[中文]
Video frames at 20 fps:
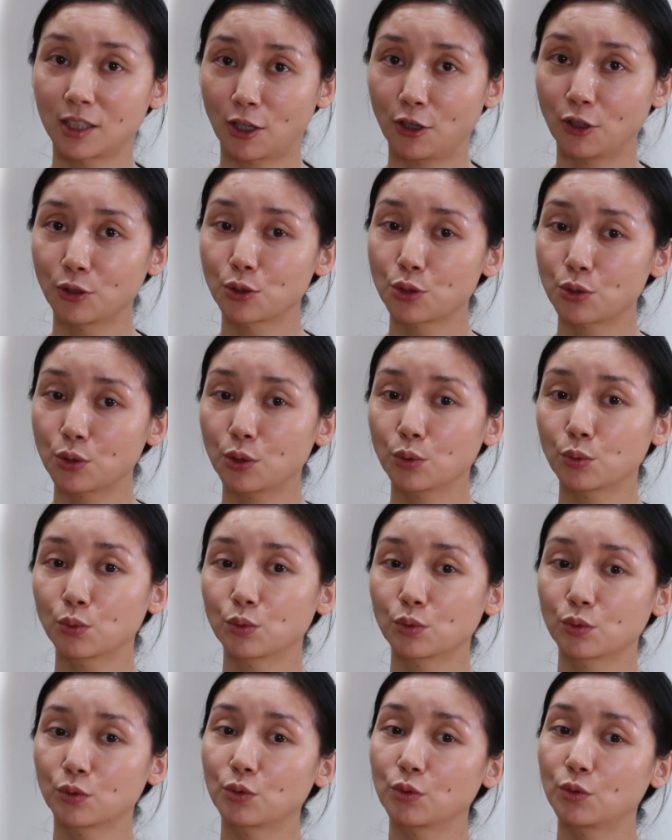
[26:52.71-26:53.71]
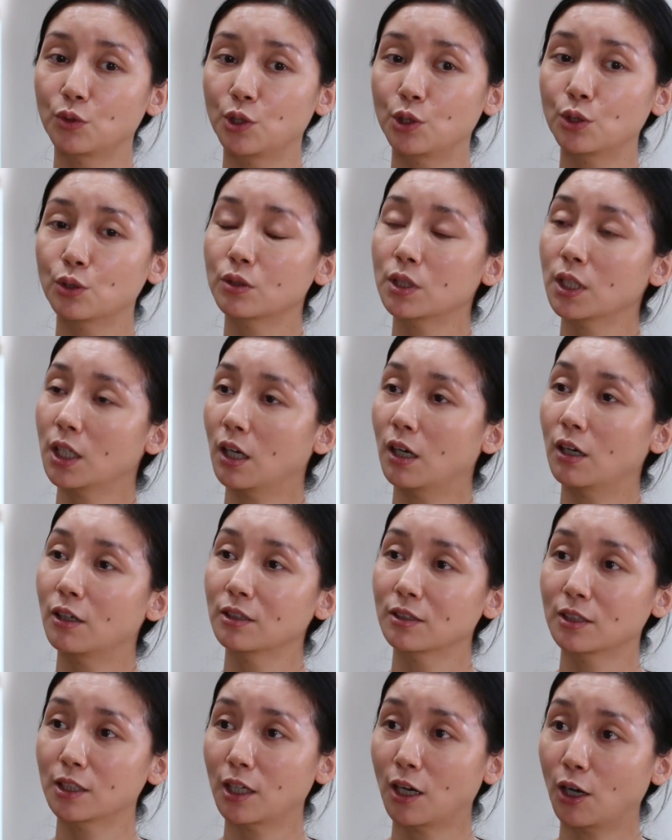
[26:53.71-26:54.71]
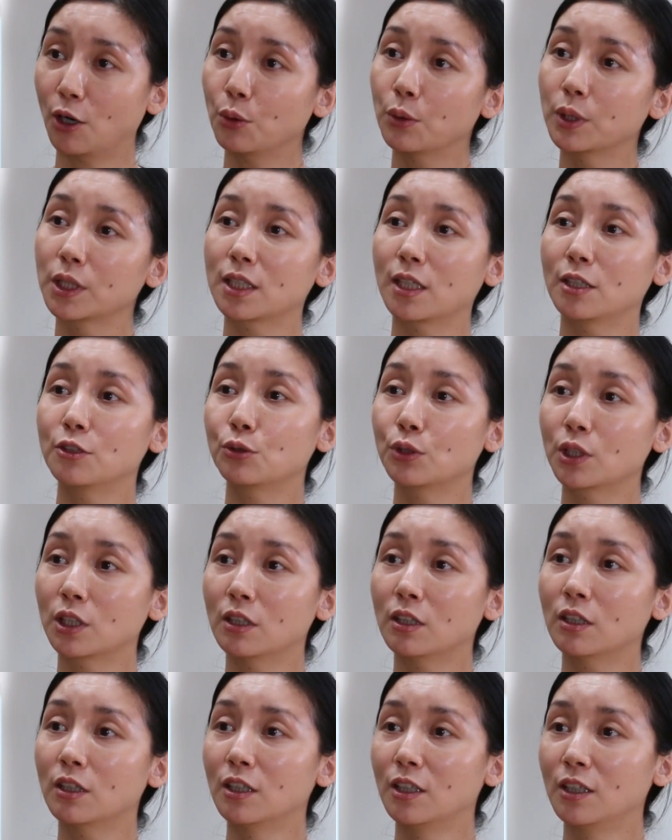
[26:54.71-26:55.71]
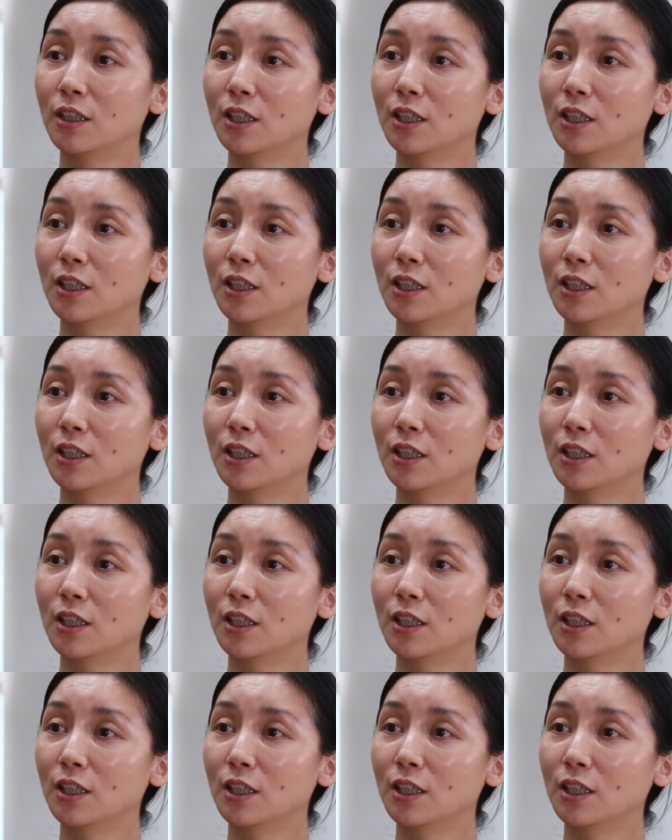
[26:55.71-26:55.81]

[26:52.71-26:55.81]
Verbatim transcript: 然后说：“你就这样，你考我的研究生，